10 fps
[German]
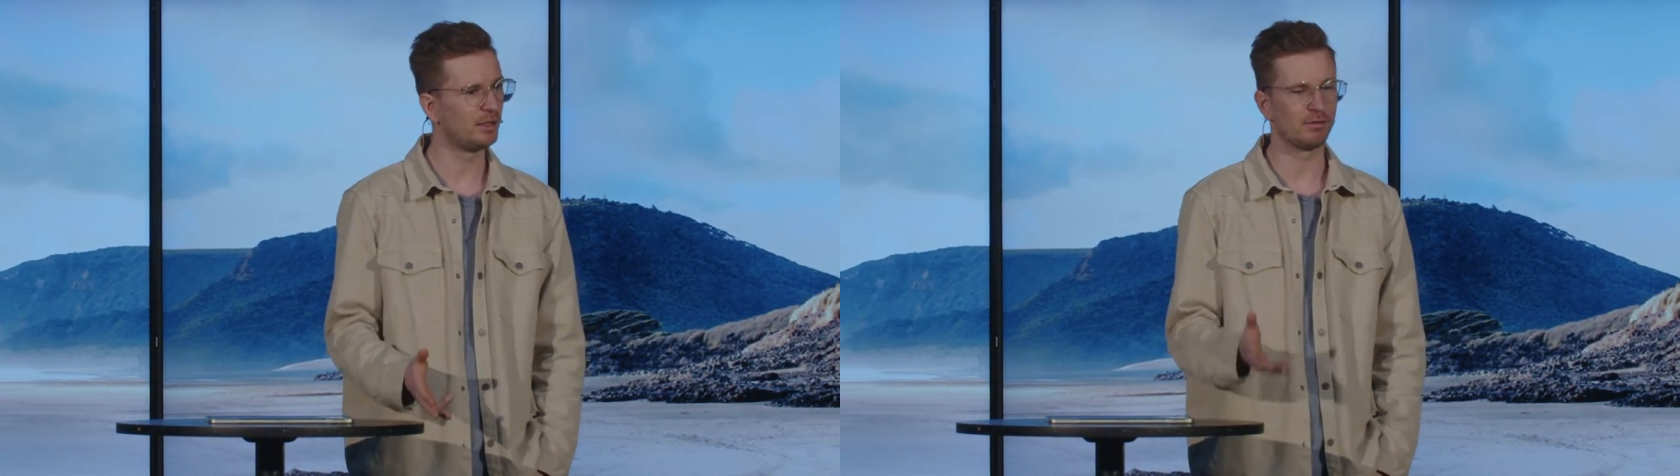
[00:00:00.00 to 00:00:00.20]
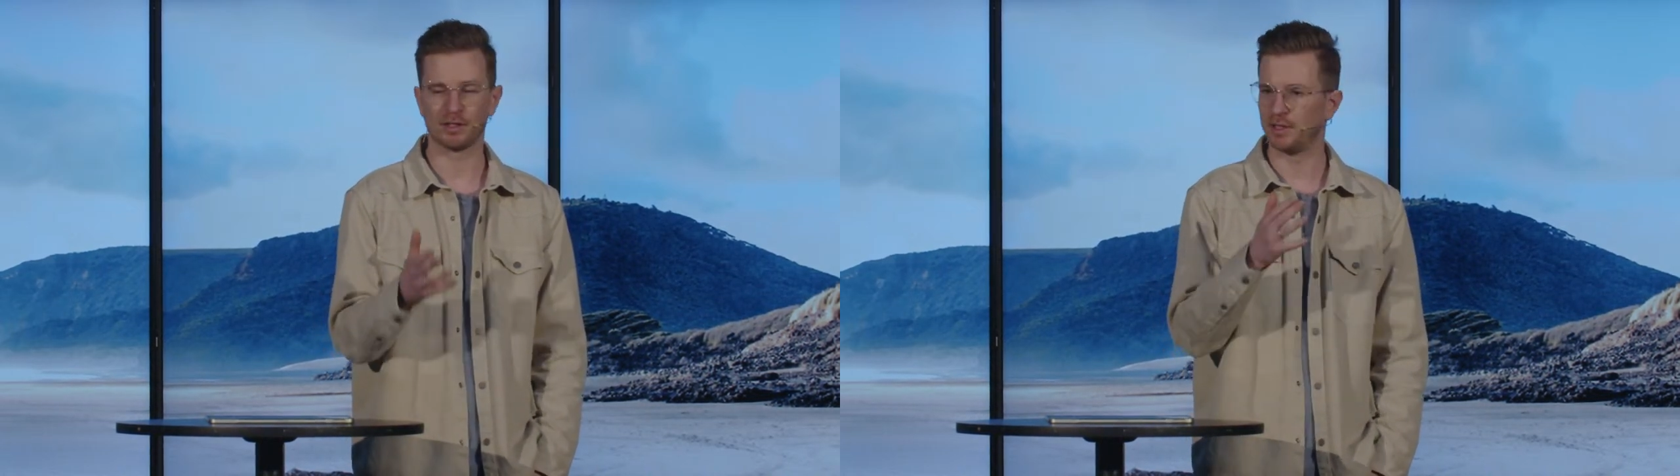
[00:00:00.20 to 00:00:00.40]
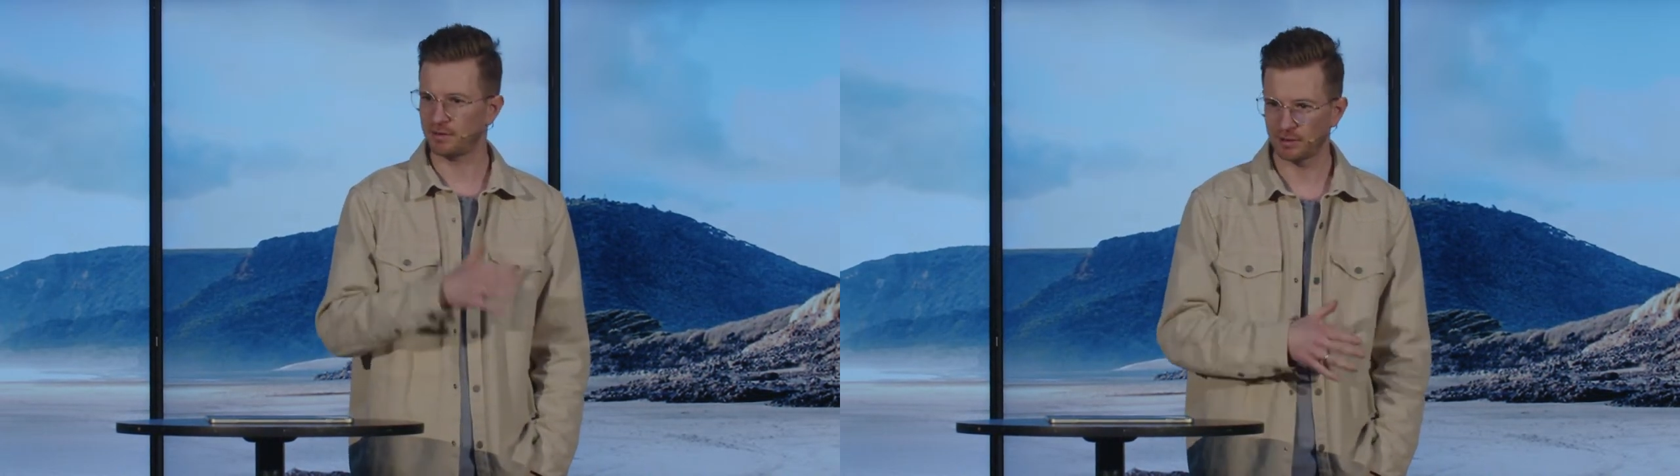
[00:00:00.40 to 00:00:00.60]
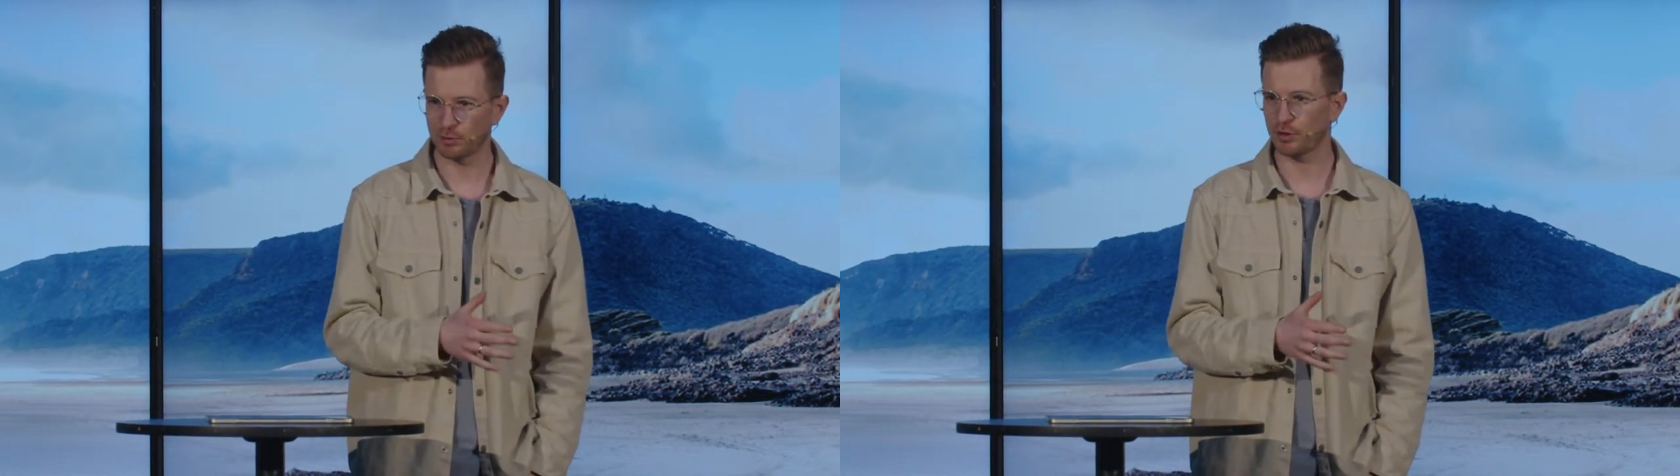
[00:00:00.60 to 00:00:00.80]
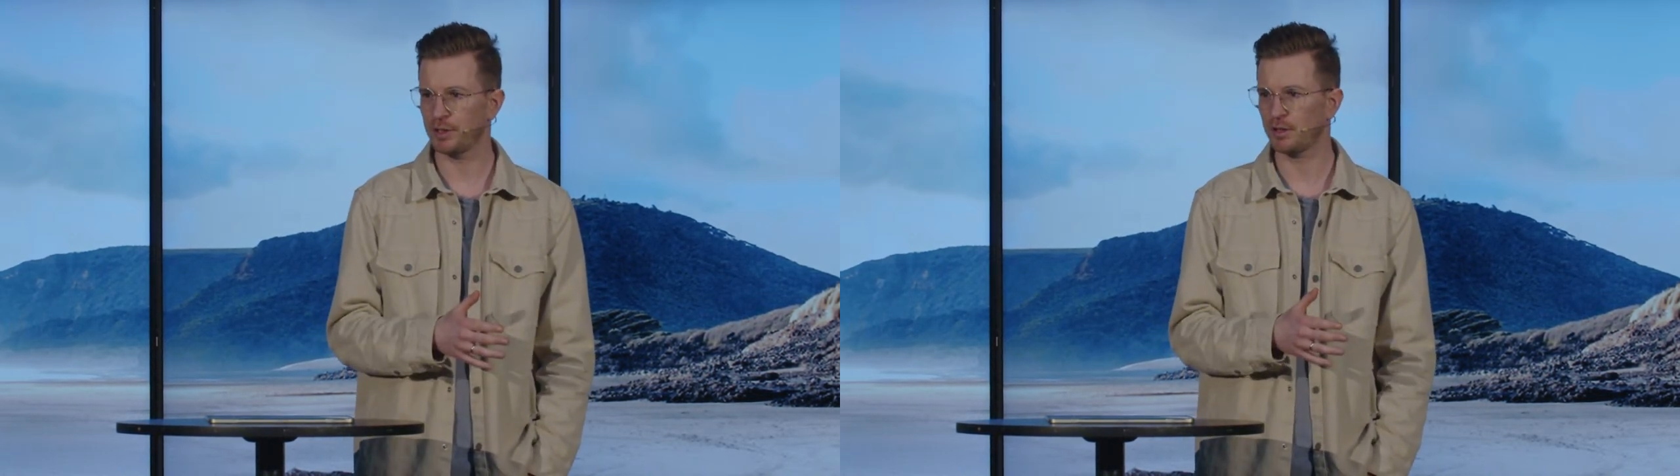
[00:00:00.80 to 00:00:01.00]
die waren letzte
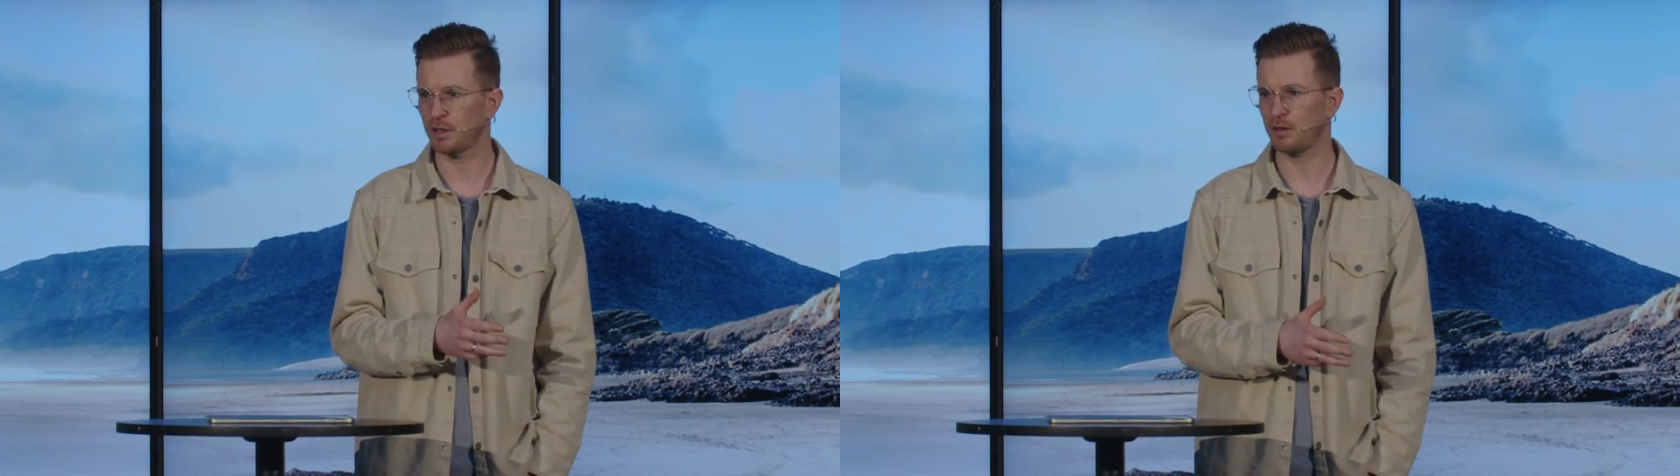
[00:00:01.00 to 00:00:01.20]
Woche nicht da.